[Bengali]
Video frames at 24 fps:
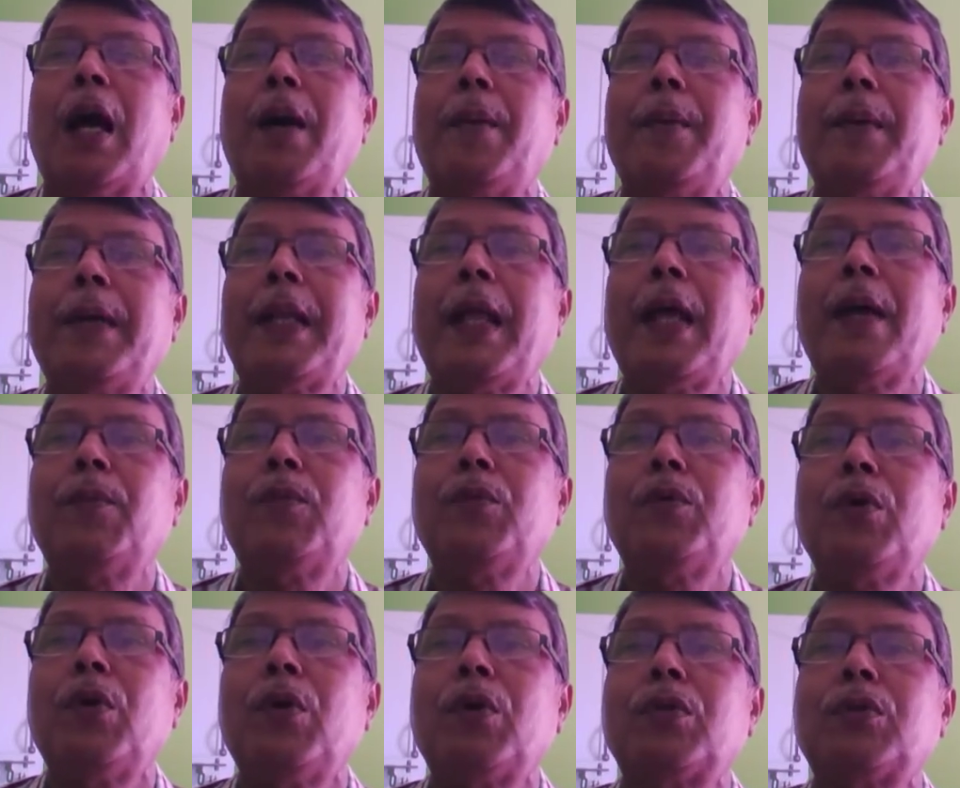আবার
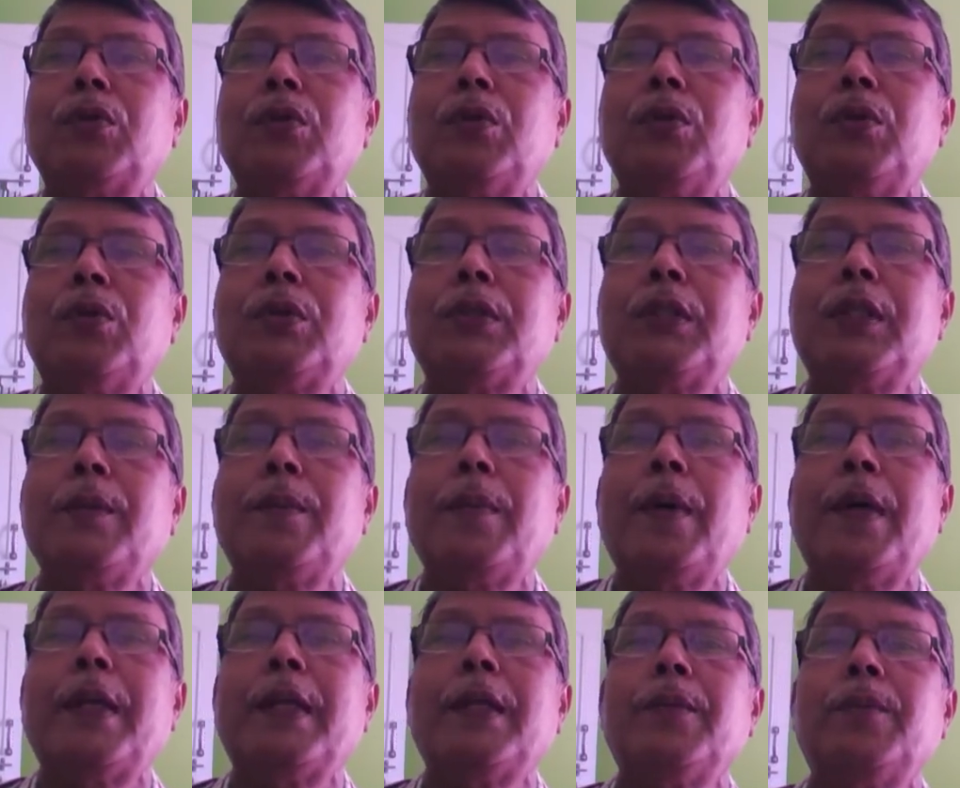এমন অর্থ হতে
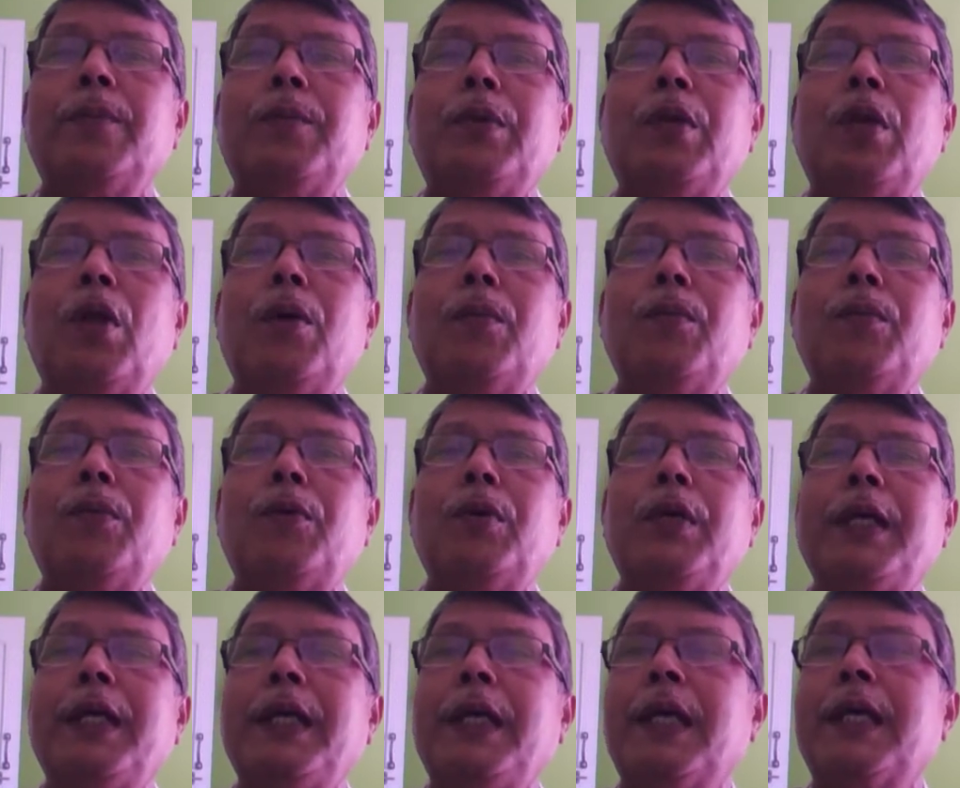পারে বিলম্ব
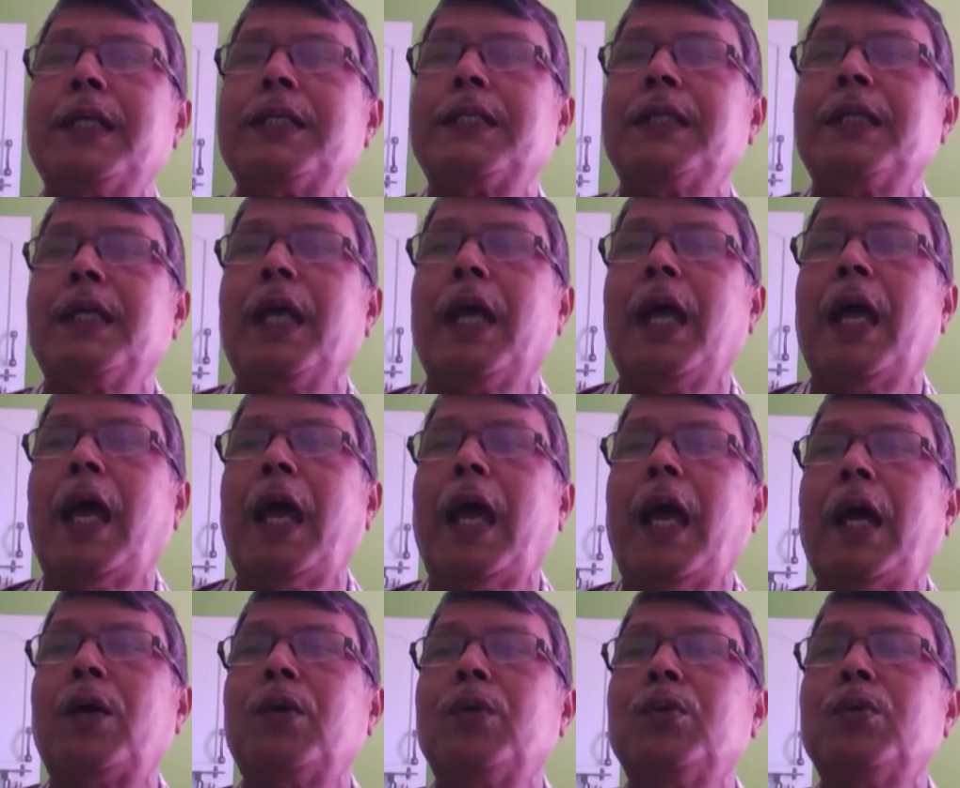হয়ে গেছে
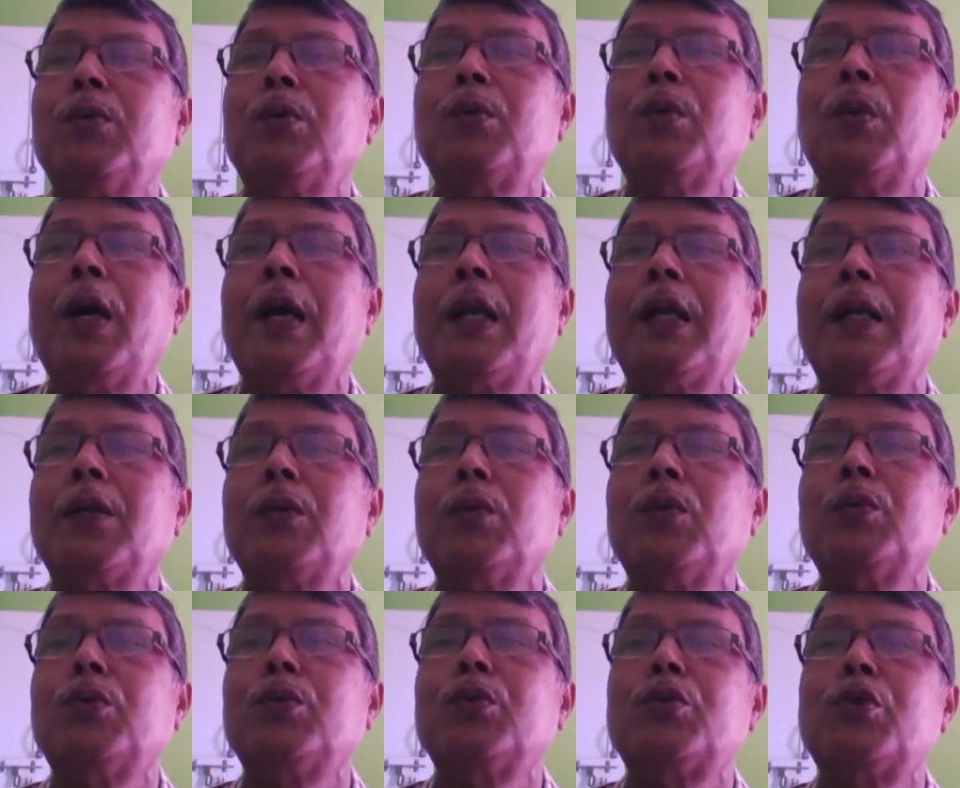এখন তো আর
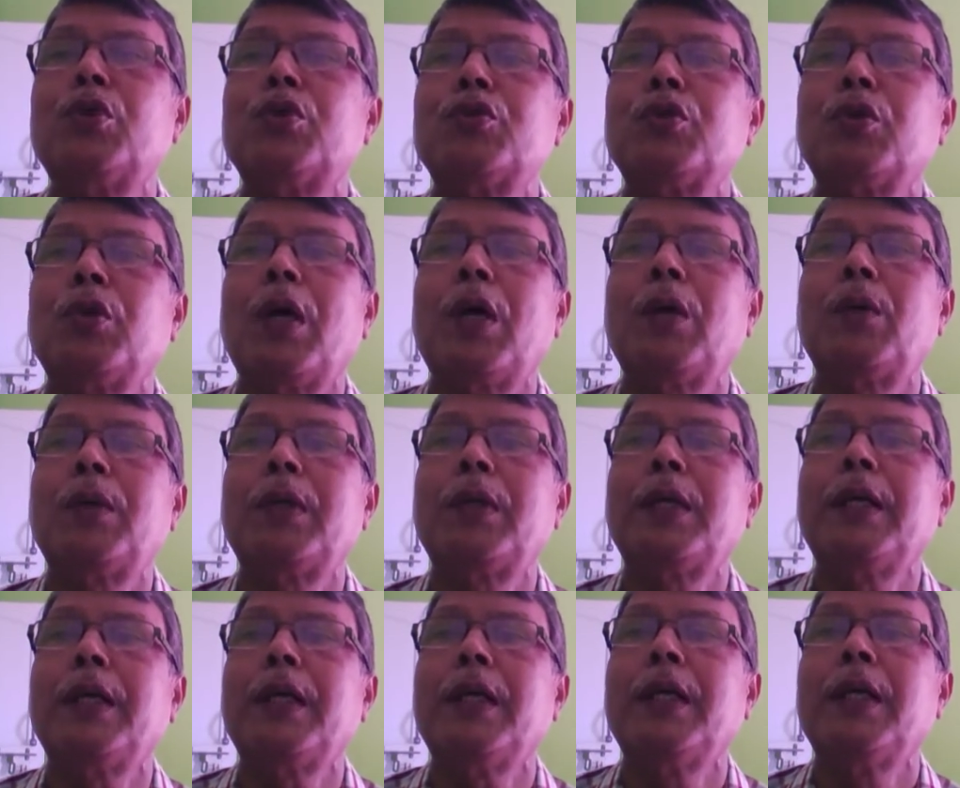অনুশোচনা
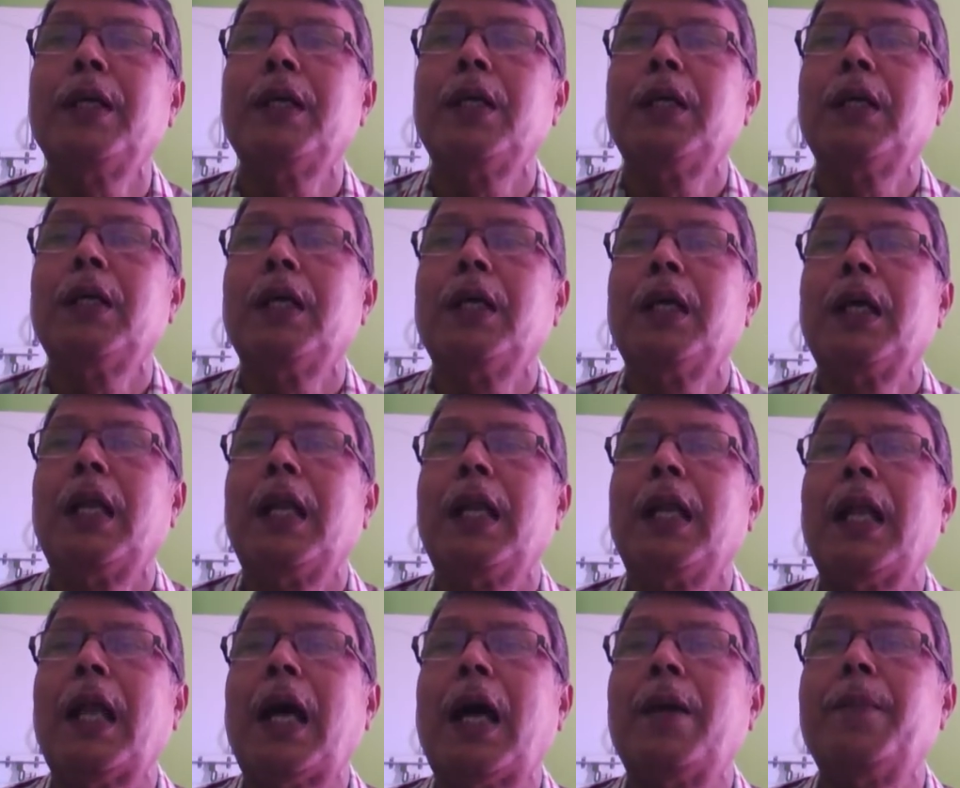করে
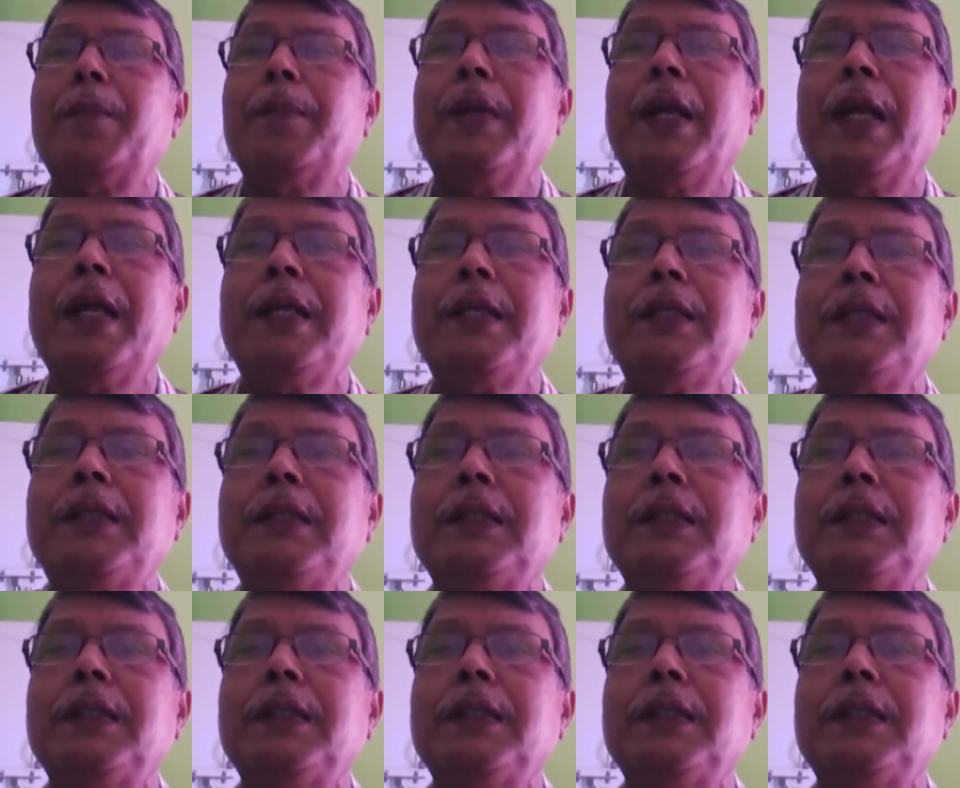লাভ নেই